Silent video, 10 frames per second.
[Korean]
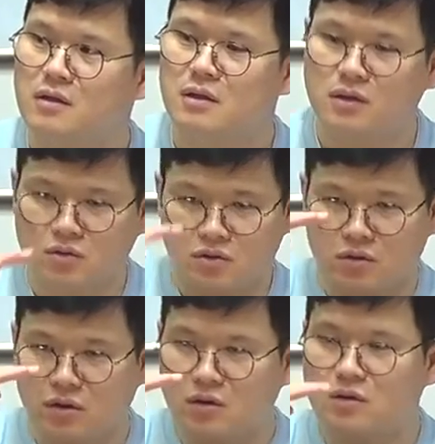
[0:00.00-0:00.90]
이게
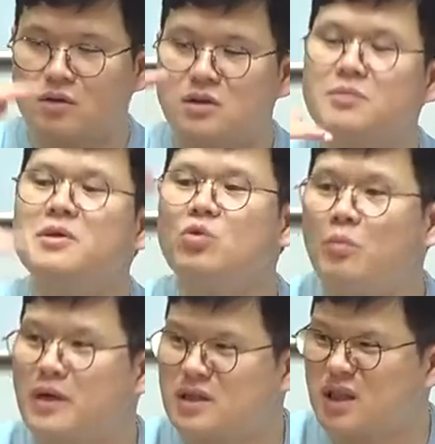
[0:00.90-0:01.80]
그 음이
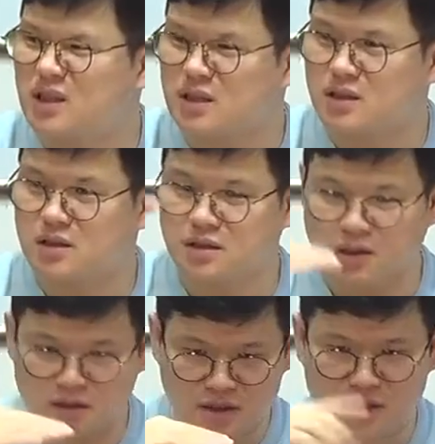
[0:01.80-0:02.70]
높아진다는 얘기지.
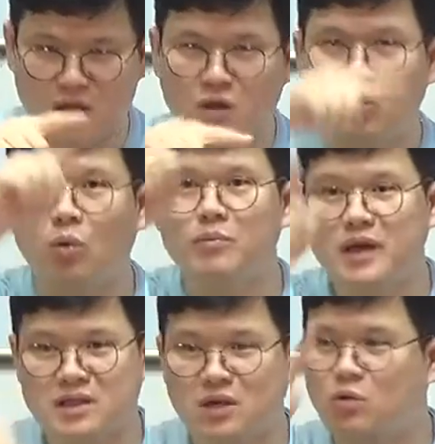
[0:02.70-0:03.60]
이
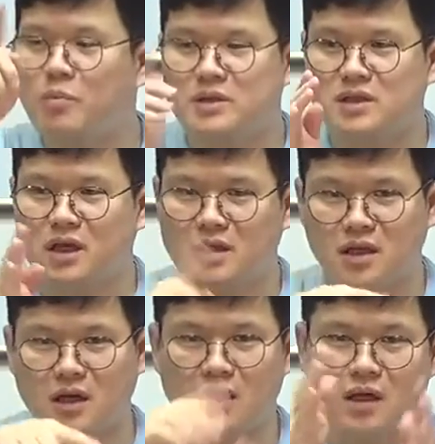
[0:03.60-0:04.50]
높낮이가 높아지는 게
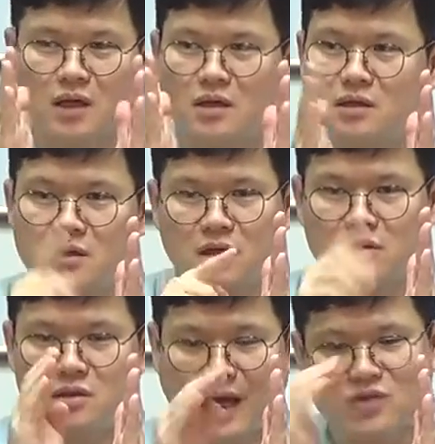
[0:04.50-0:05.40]
아니라 이게
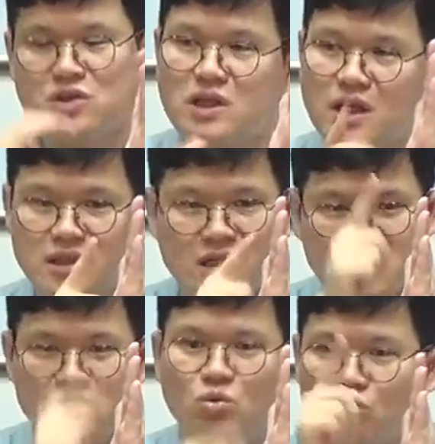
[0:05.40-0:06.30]
단위 시간당
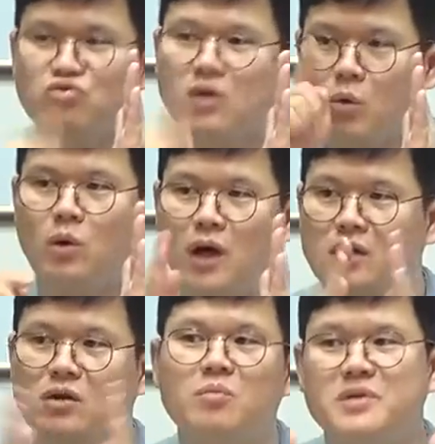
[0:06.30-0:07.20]
진동수가
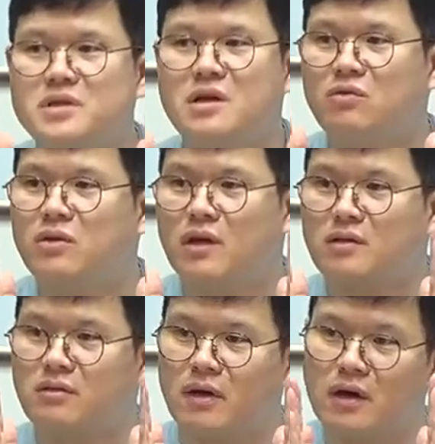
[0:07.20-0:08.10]
올라가는 걸 피치라고
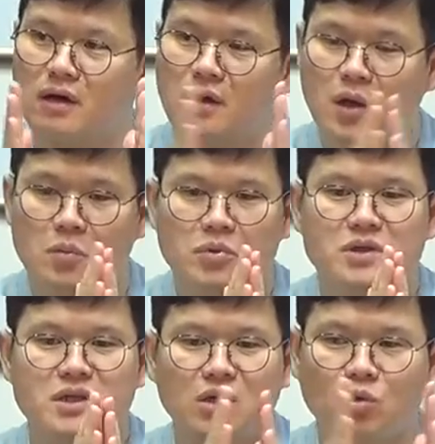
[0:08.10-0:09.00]
얘기하는 거야.
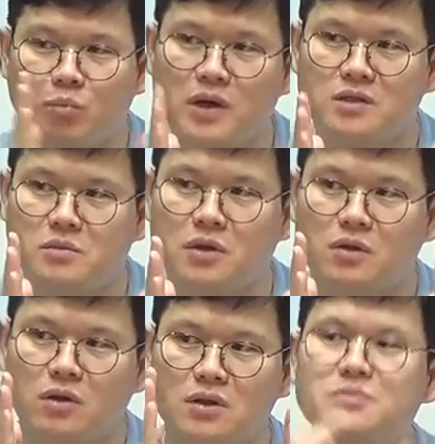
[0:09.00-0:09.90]
피치가
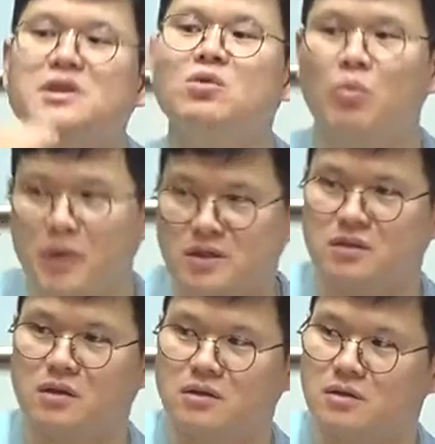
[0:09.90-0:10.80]
높아지면 음이
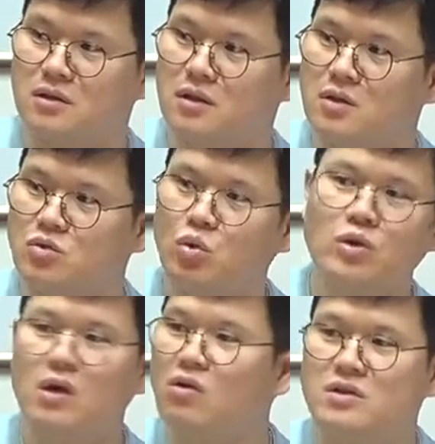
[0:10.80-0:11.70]
높아지는 거지.
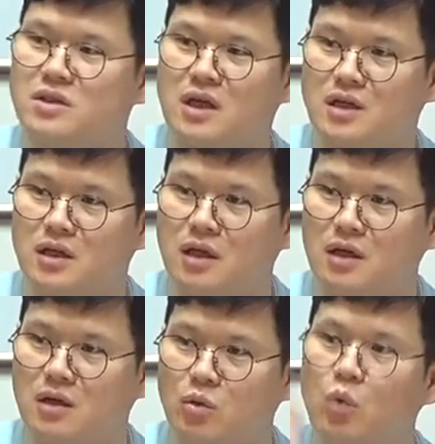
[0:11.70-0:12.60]
소리가 커지는 게 아니라
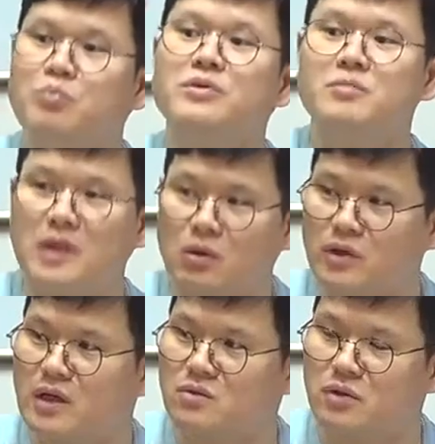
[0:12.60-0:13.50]
높은 음이
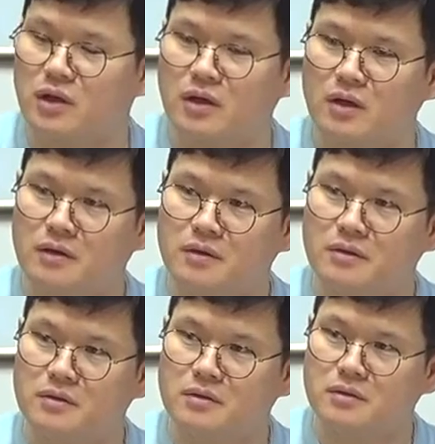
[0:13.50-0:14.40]
나온다 이 소리야.
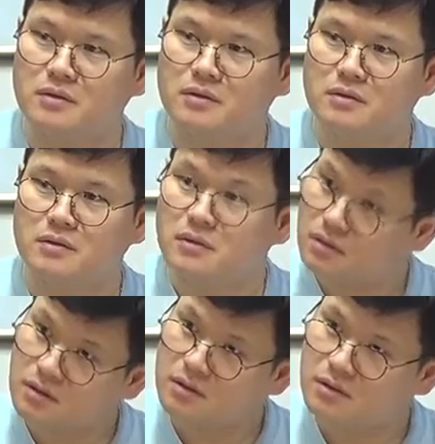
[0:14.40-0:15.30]

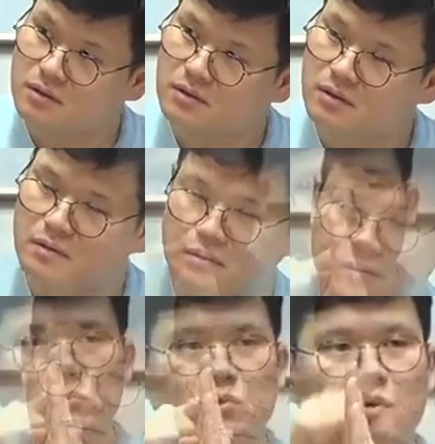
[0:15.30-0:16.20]
응?
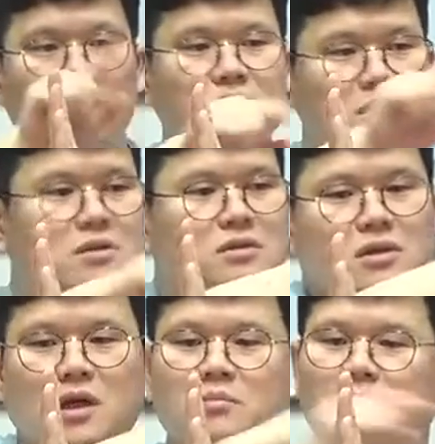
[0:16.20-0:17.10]
음, 똑같은
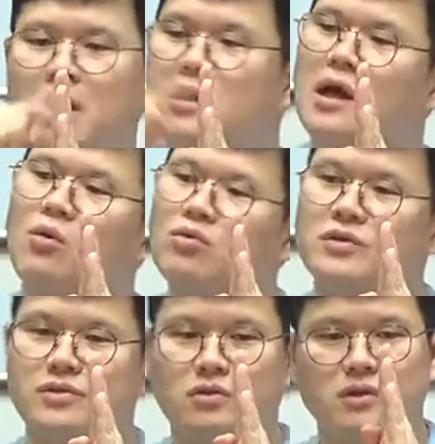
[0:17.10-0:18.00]
사인파가 나오고
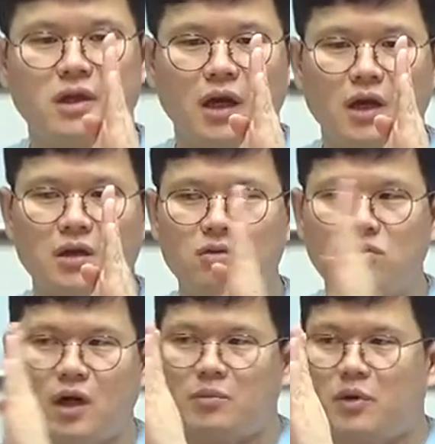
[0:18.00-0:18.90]
있어. 근데 얘가
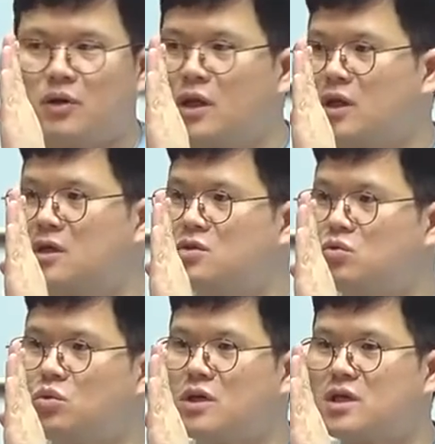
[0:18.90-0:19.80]
일로 가면
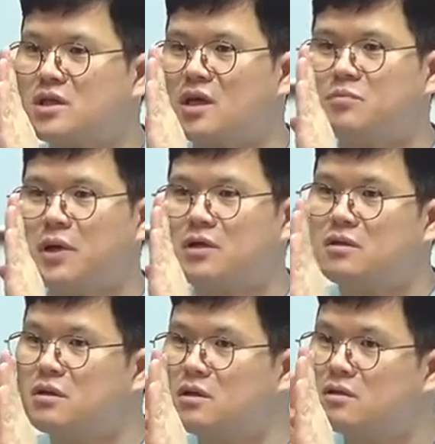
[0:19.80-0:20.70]
이쪽의
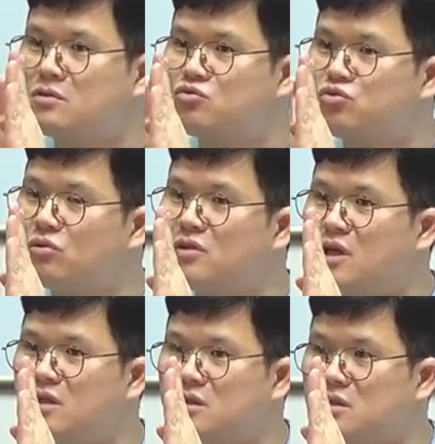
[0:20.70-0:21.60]
사인파는
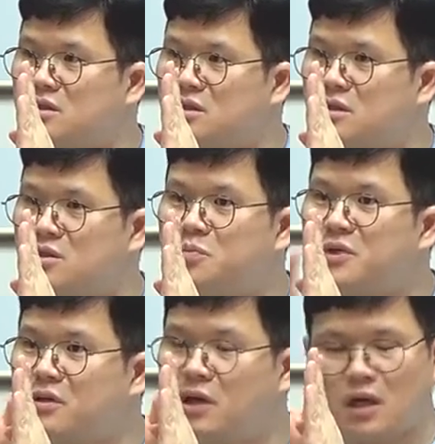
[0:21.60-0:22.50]
줄어들겠지.
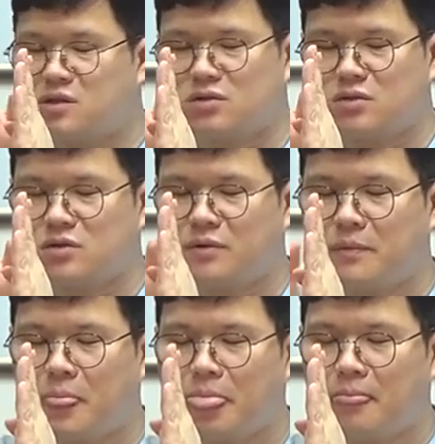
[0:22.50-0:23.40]
스피 아, 저저저 저, 저.
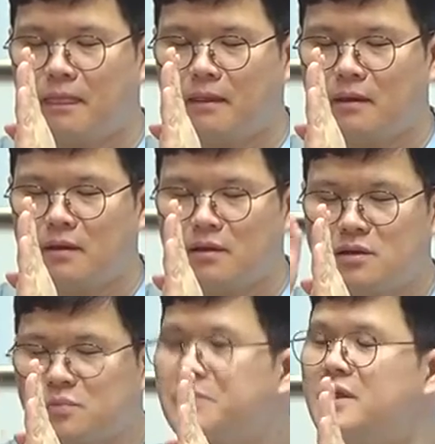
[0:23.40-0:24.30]

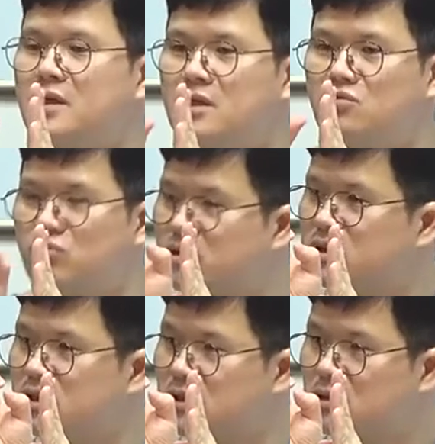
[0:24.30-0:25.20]
스프링이
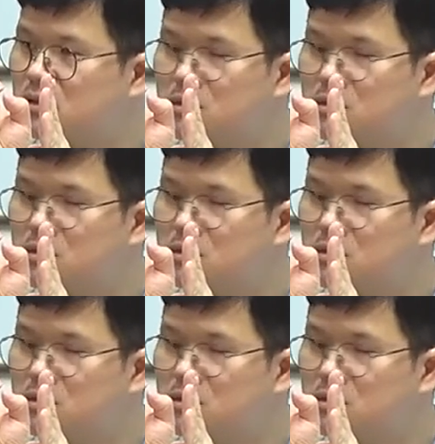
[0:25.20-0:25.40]
줄듯이.